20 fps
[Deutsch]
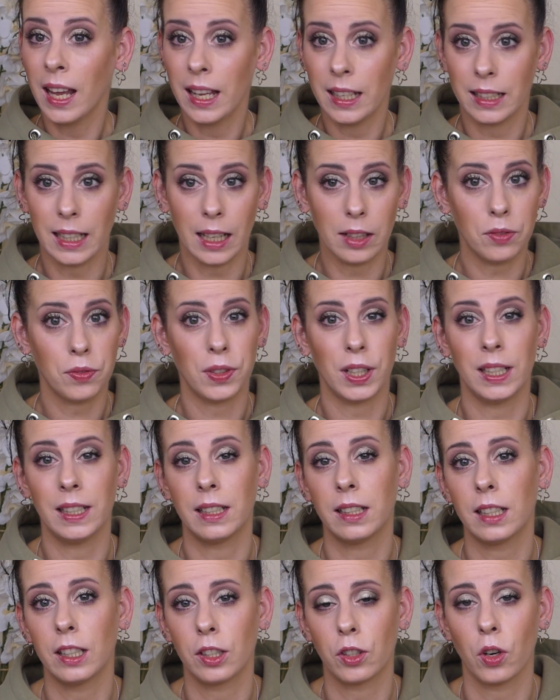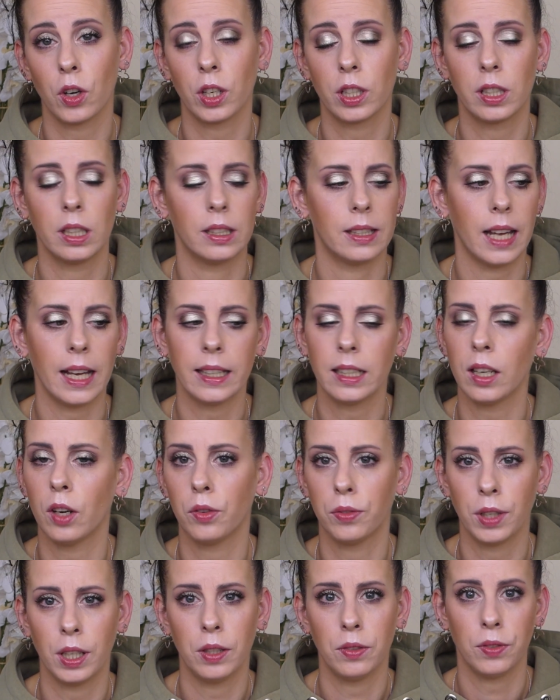Dann verlinke ich euch die Seite
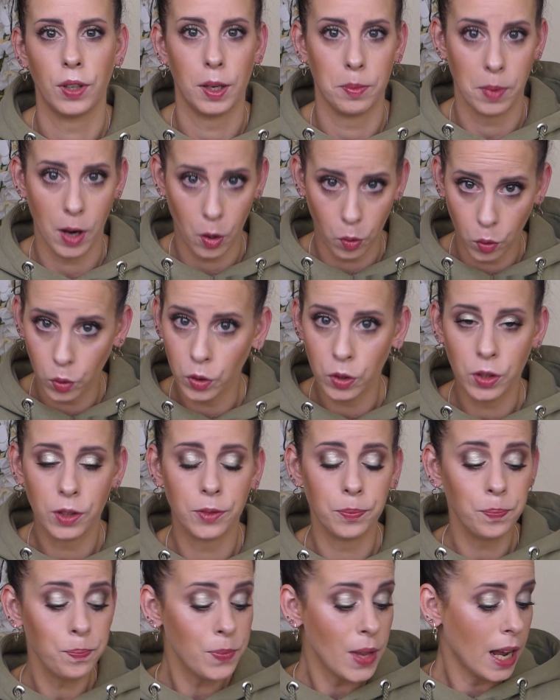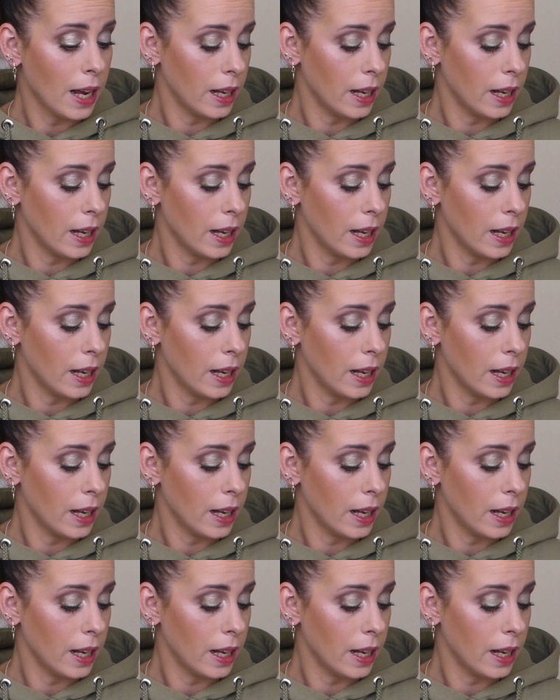auf jeden Fall mal unten.